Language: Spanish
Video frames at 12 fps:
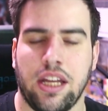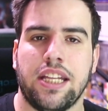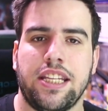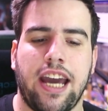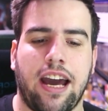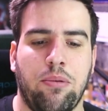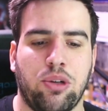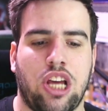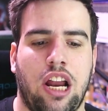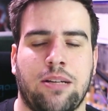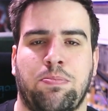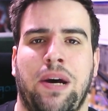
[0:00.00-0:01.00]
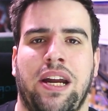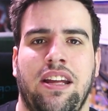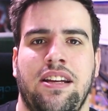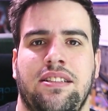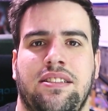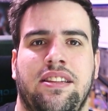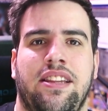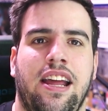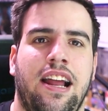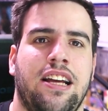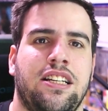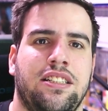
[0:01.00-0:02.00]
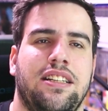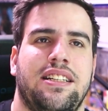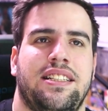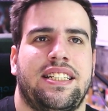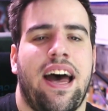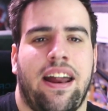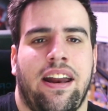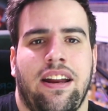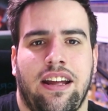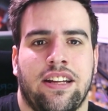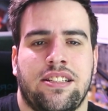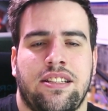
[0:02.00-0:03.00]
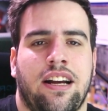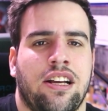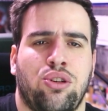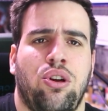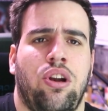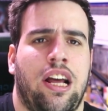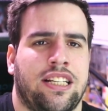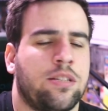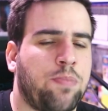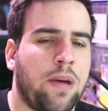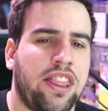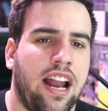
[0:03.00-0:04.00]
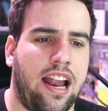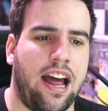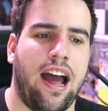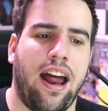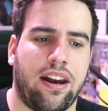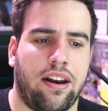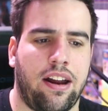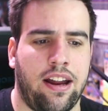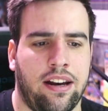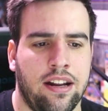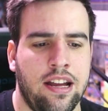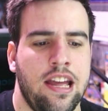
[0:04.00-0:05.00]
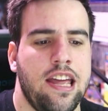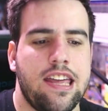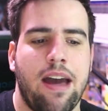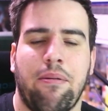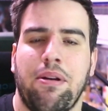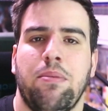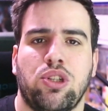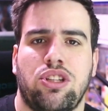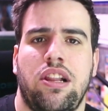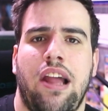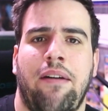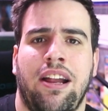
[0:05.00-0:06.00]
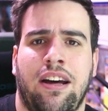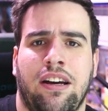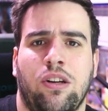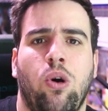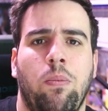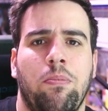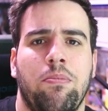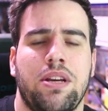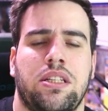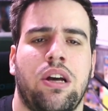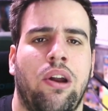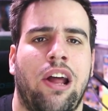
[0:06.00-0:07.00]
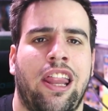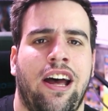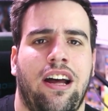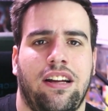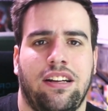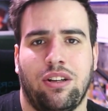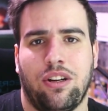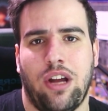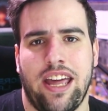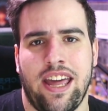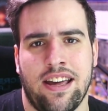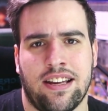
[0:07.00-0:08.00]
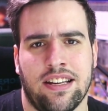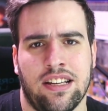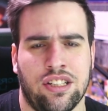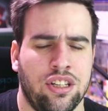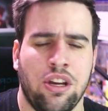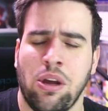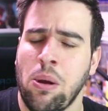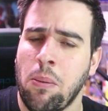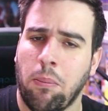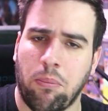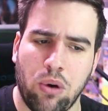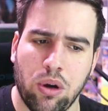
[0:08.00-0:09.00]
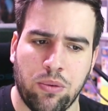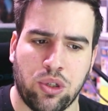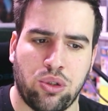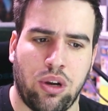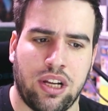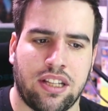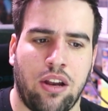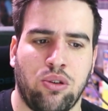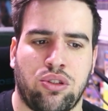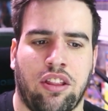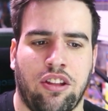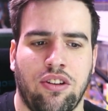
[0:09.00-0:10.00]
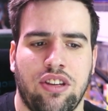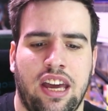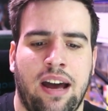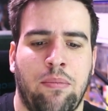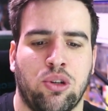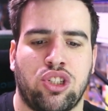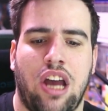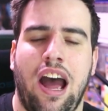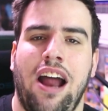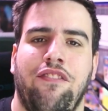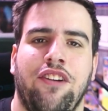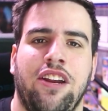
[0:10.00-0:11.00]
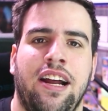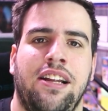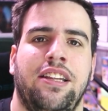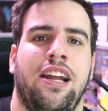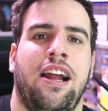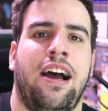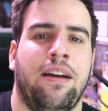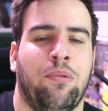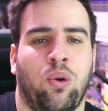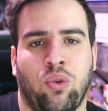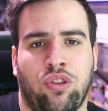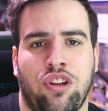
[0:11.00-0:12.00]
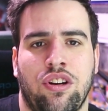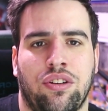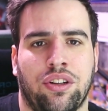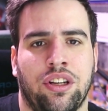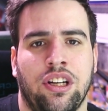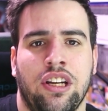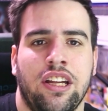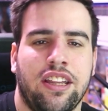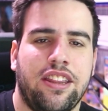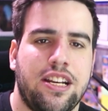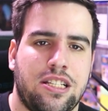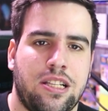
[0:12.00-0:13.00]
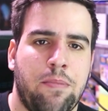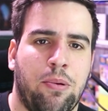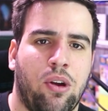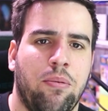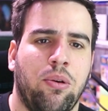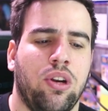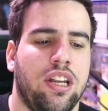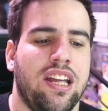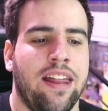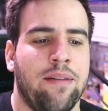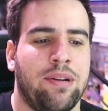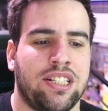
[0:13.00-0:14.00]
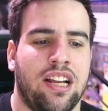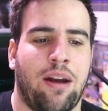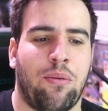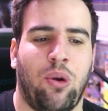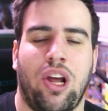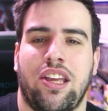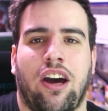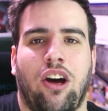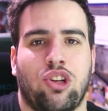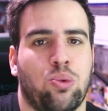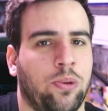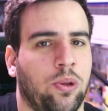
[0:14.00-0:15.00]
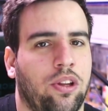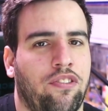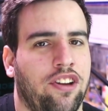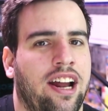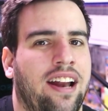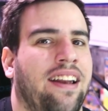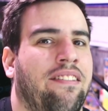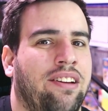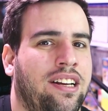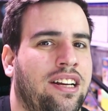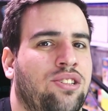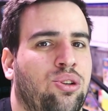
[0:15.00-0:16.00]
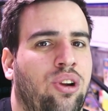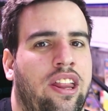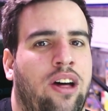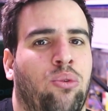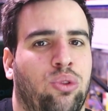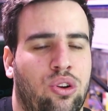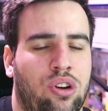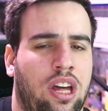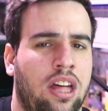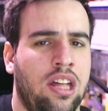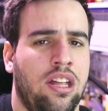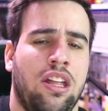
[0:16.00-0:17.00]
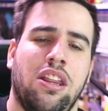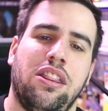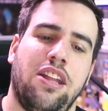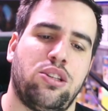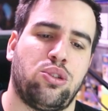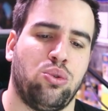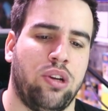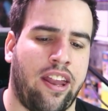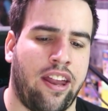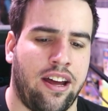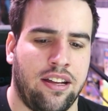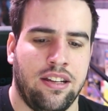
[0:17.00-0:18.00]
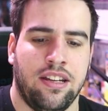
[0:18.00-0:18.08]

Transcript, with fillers: Llegamos a las partes de las SAR, en este caso las Special Art y abrimos la veda con Mezca X. Muy muy chula esta ilustración, llegamos al final de la evolución de este Pokémon y además el árbol ha llegado a su punto final, la verdad que eso le da un toque de chulada.